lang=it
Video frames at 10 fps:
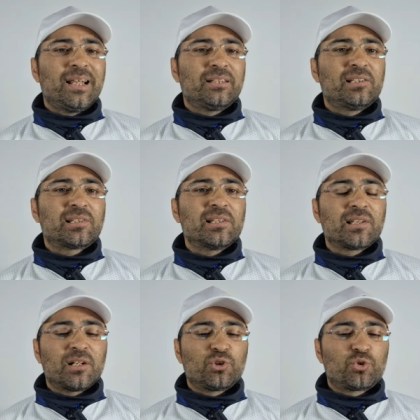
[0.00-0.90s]
la
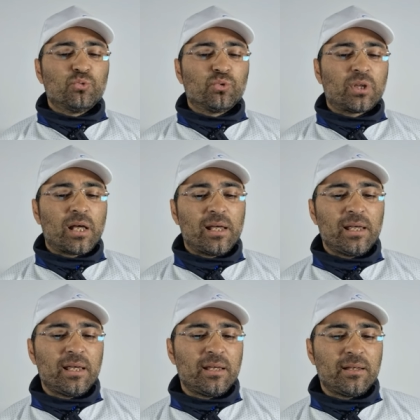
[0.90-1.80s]
distanza raggiunta
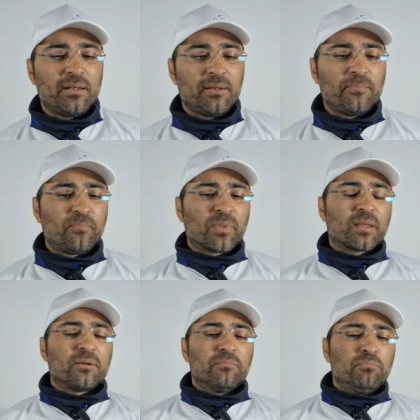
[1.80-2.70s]
è
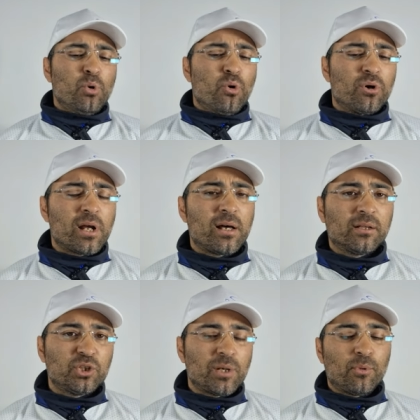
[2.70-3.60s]
mm, buona
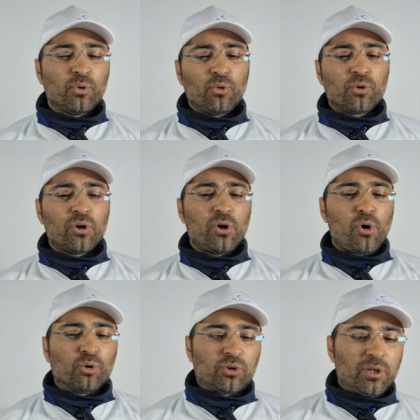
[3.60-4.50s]
diciamo non
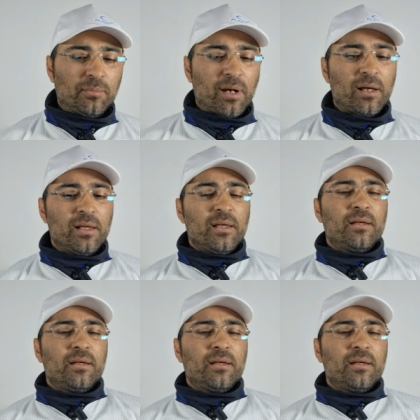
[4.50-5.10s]
ottima